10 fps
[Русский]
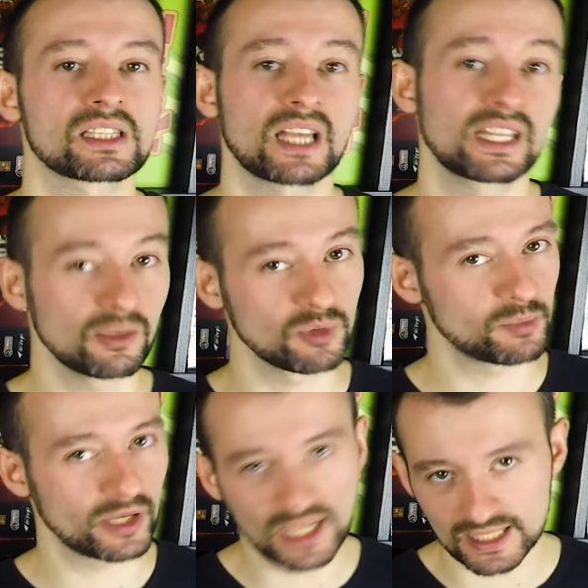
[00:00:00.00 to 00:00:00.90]
с одним из
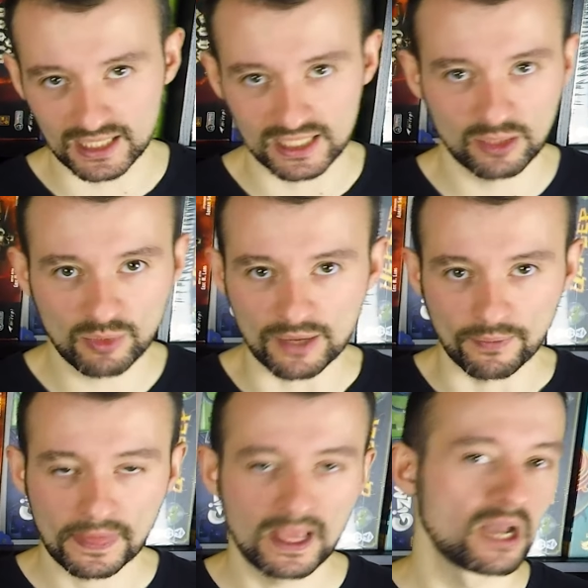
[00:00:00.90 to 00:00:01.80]
предателей семьи.
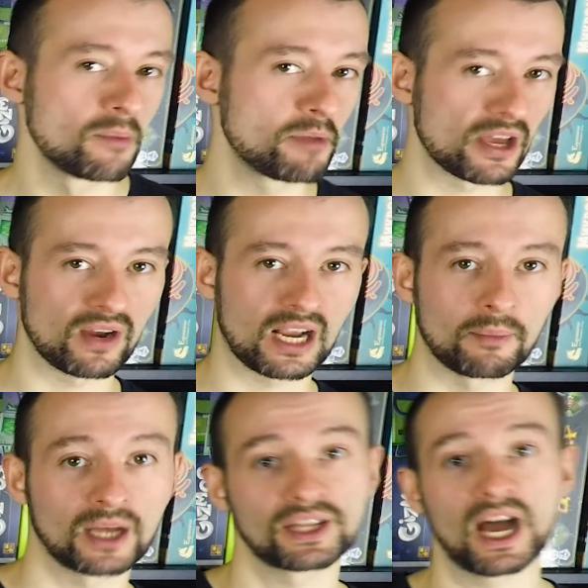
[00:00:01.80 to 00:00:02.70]
Первая
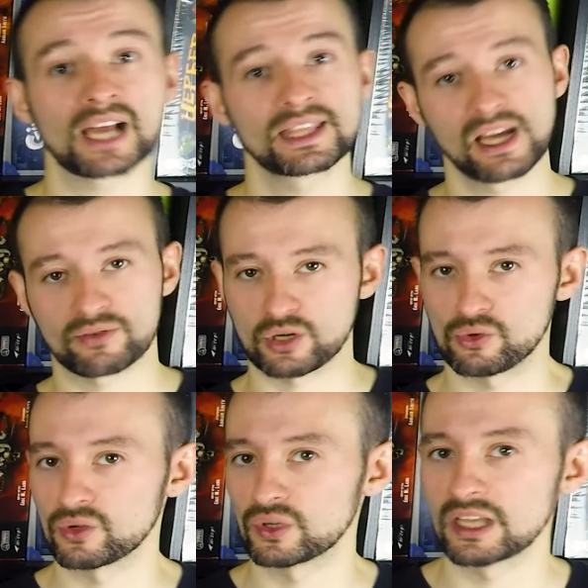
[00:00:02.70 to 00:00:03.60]
команда,
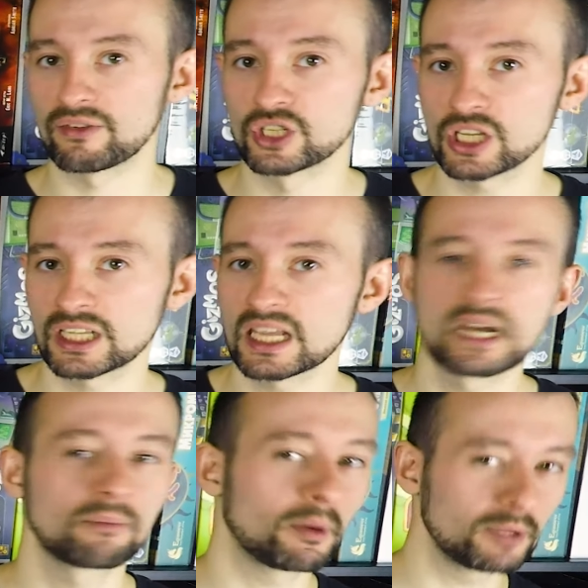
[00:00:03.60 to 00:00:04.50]
отнявшая у него 9 жизней,
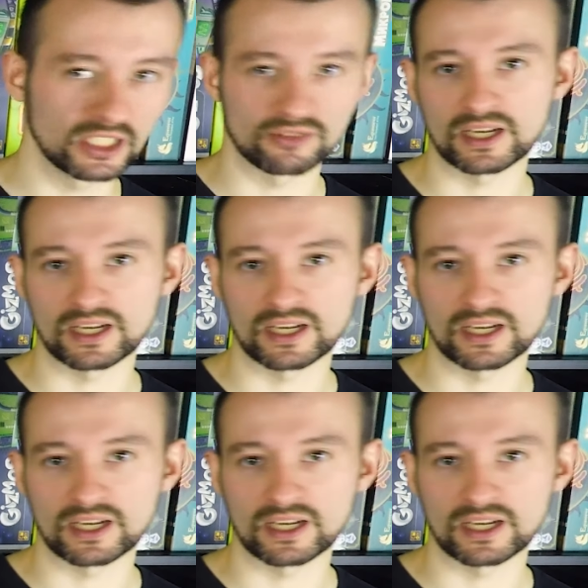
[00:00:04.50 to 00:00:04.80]
победит в